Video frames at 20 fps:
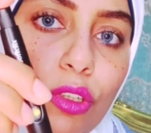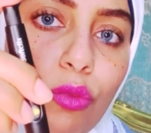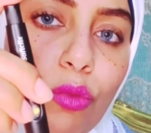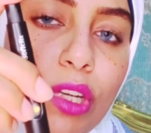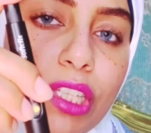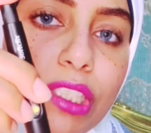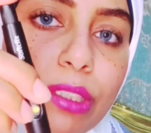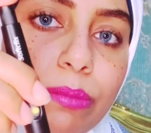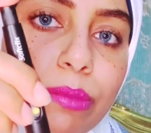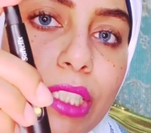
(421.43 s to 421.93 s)

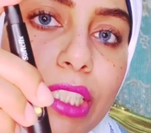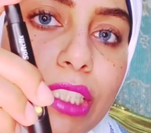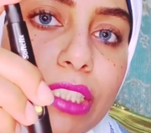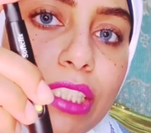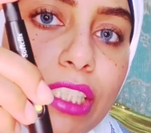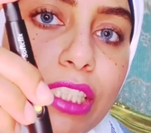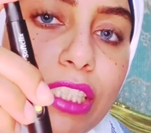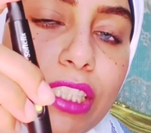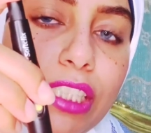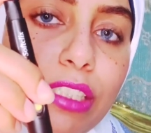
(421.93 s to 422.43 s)
وهتبداي
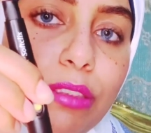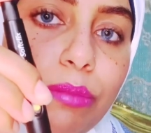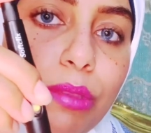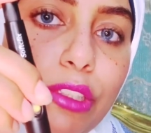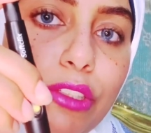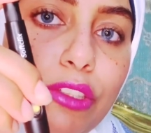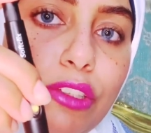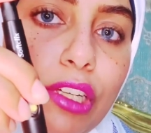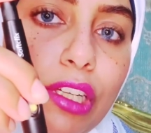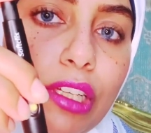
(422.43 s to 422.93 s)
تحسي
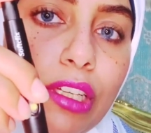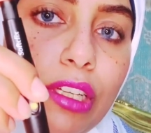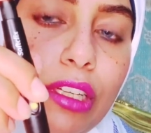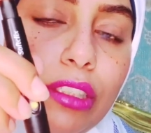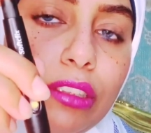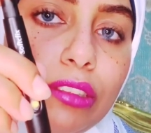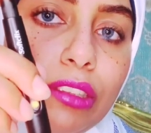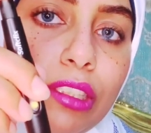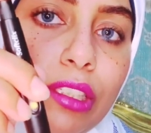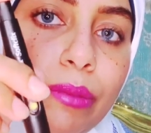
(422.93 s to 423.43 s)
بالشكه
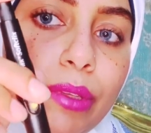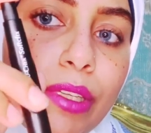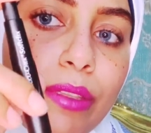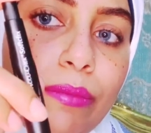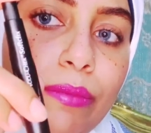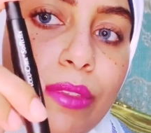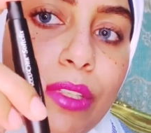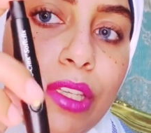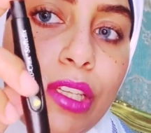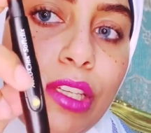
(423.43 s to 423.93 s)
تمام
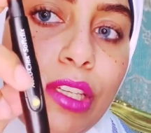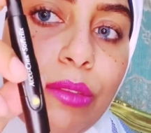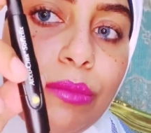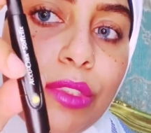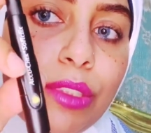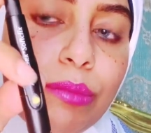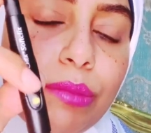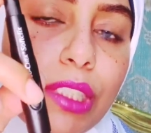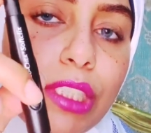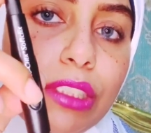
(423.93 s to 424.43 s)

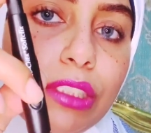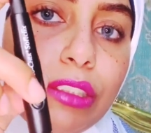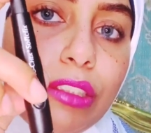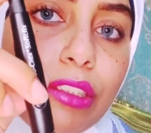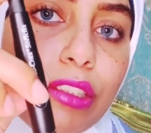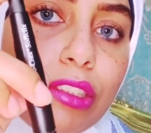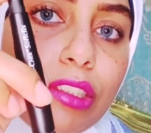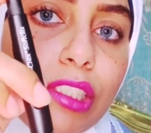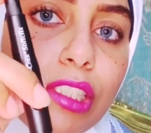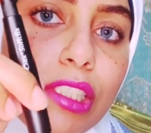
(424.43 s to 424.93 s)
تبداي
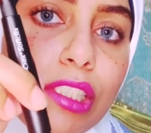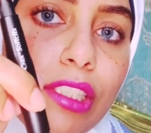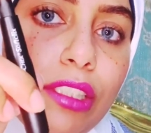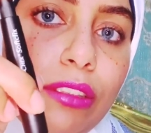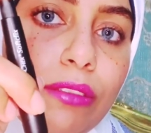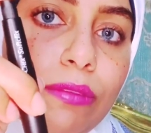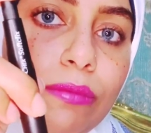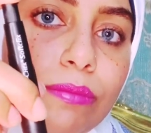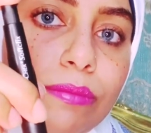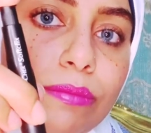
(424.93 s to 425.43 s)
تضغطي هنا
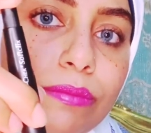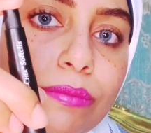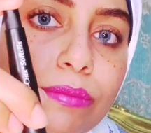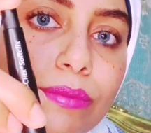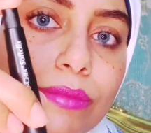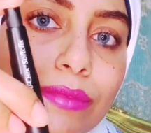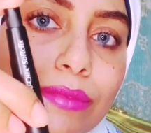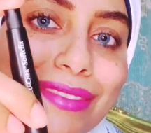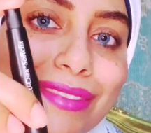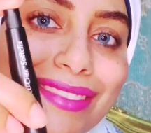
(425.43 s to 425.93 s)

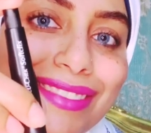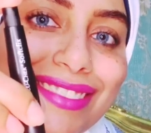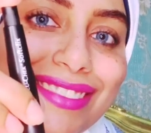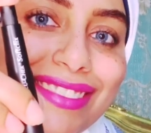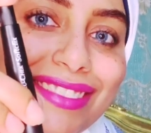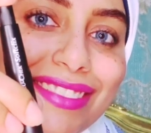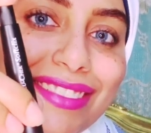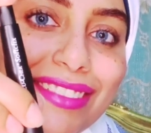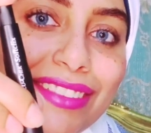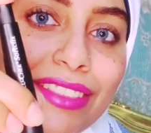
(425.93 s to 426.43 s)

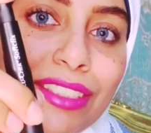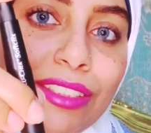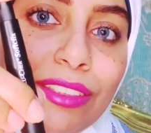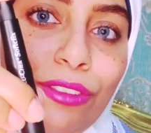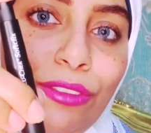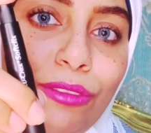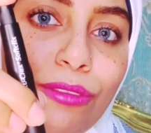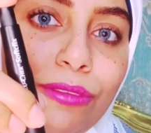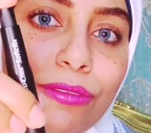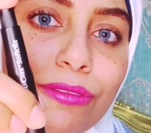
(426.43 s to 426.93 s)
اهو